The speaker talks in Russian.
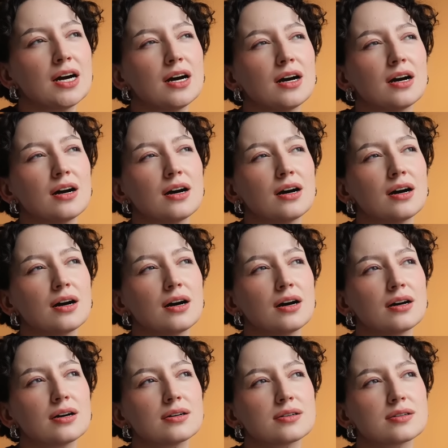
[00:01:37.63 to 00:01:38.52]

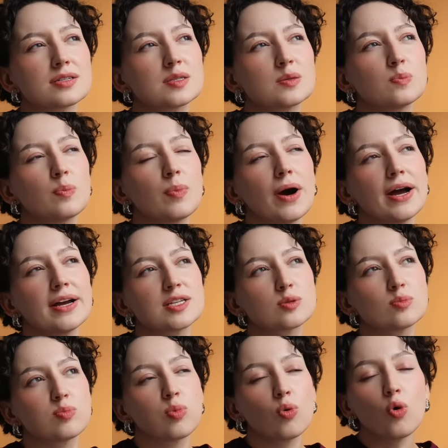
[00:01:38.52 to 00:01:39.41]
а,
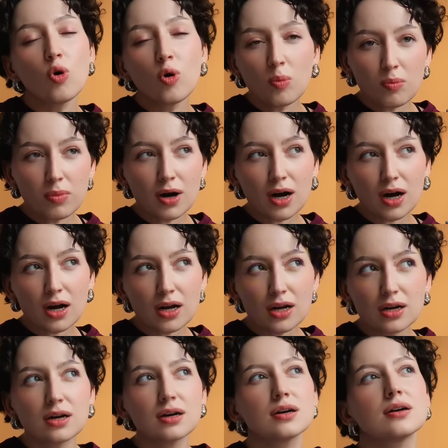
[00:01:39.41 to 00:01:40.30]

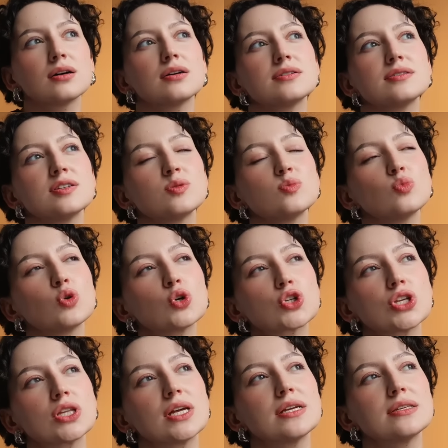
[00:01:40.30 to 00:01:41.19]
спайс-бомба, а, здесь
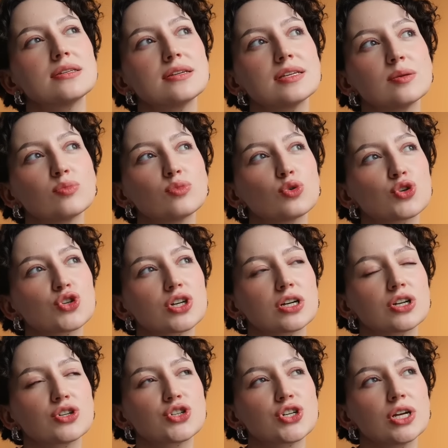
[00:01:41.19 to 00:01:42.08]
можно найти
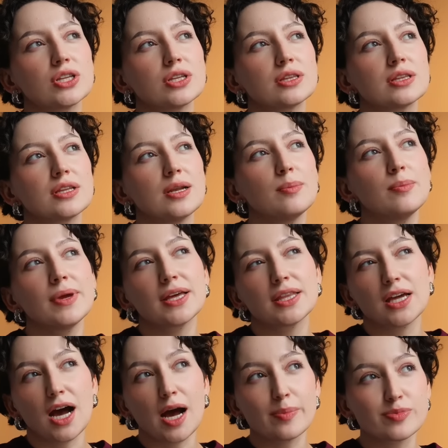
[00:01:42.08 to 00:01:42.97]
немножко
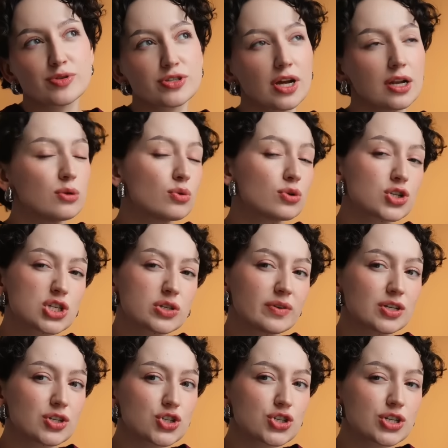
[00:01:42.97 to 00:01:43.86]
джентльмена абсолют
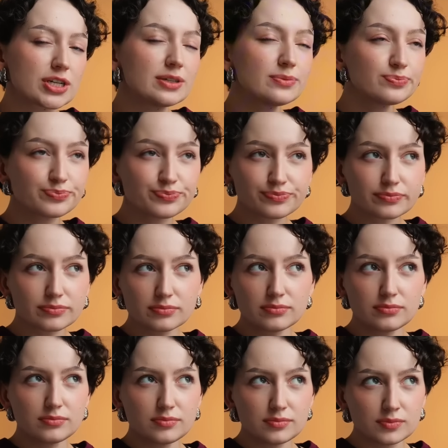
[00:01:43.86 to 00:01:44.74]
Дживанши,
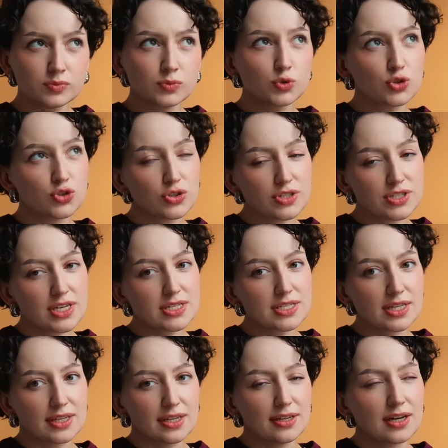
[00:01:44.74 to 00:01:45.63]
то есть здесь
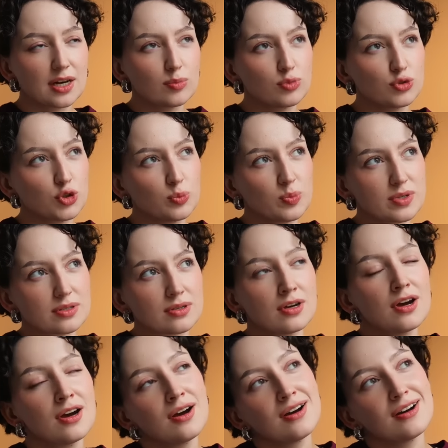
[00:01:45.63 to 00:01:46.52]
есть такие как будто бы
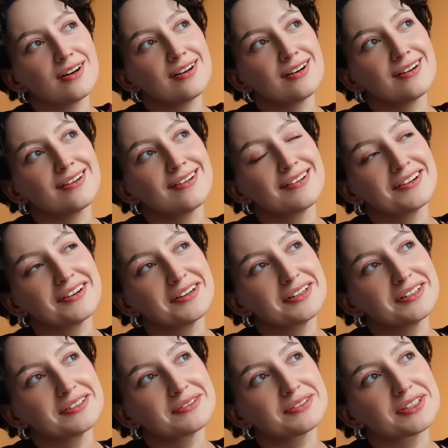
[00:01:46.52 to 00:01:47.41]

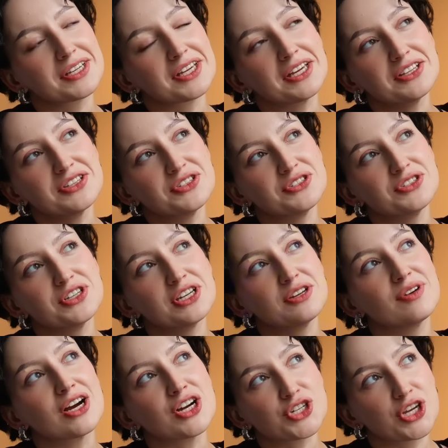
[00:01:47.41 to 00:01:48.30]
э, такие
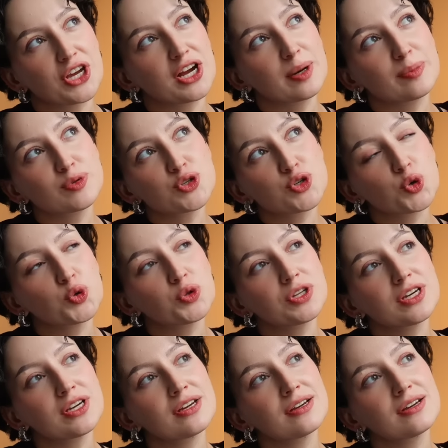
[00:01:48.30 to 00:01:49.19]
деревяшки
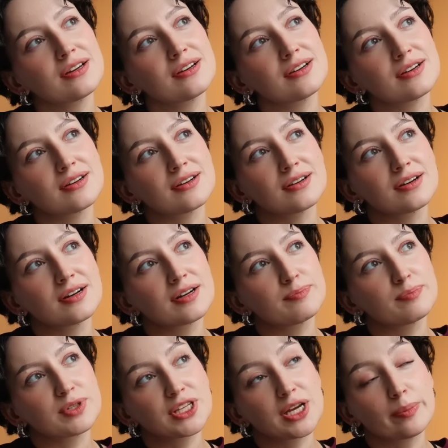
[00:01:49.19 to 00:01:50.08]
копченые, э,
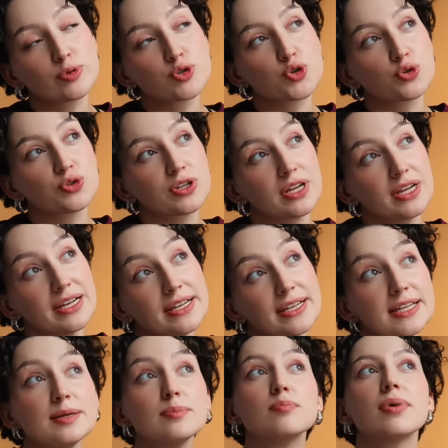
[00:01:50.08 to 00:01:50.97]
подкопченные
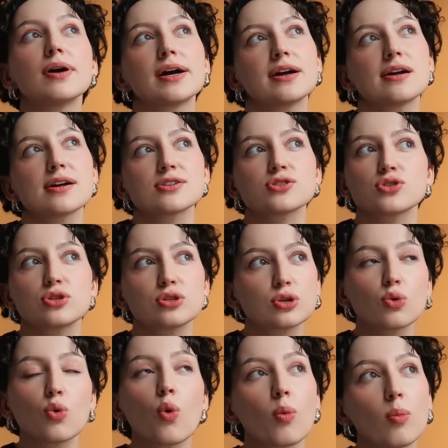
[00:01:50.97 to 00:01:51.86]
либо
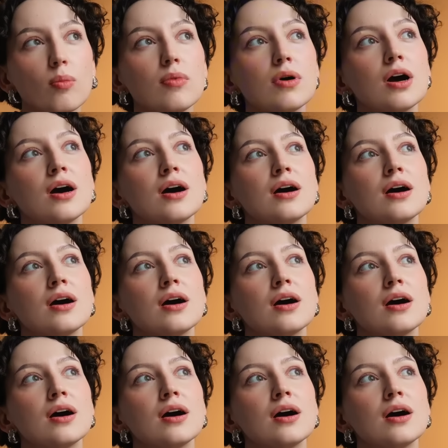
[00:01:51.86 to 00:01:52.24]
костром,